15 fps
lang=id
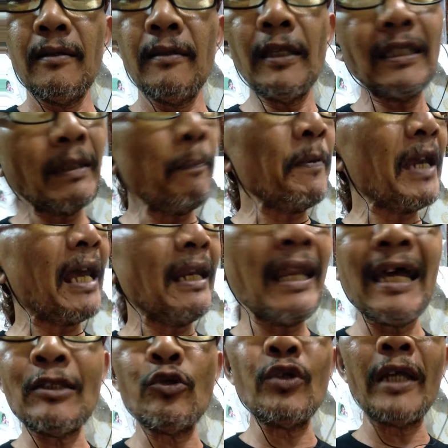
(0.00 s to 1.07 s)
Tetapi
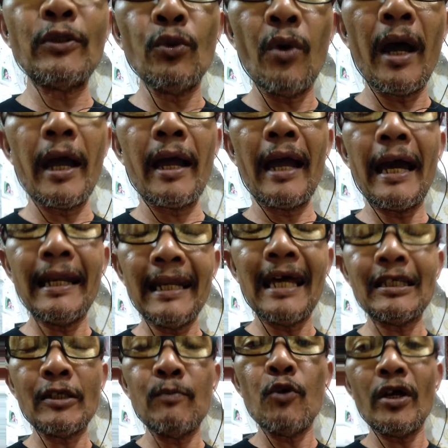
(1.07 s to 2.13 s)
Anda sudah tua, Anda
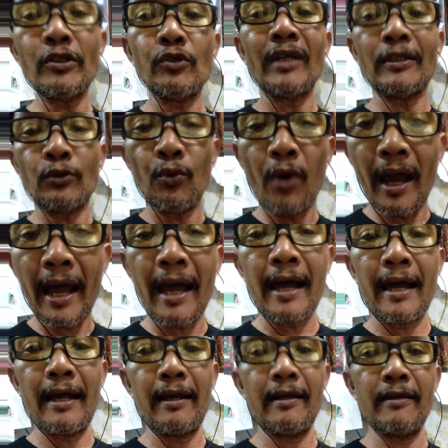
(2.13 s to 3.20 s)
semua sudah
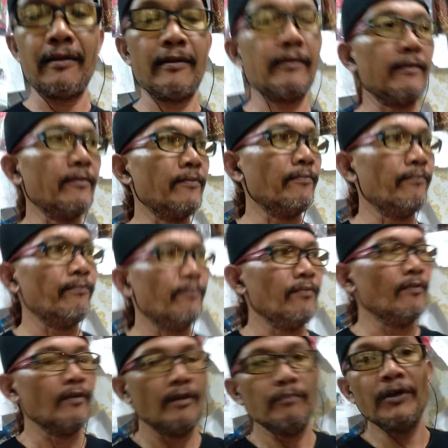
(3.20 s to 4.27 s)
tua.
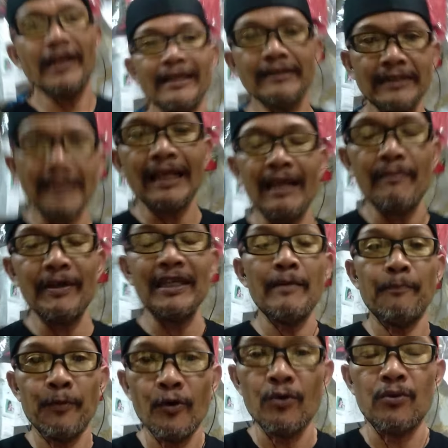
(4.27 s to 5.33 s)
Berhentilah
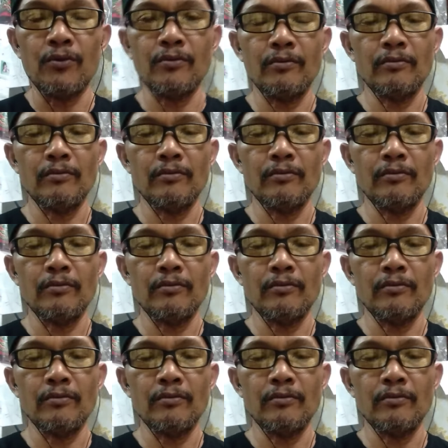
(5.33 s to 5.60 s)
menipu.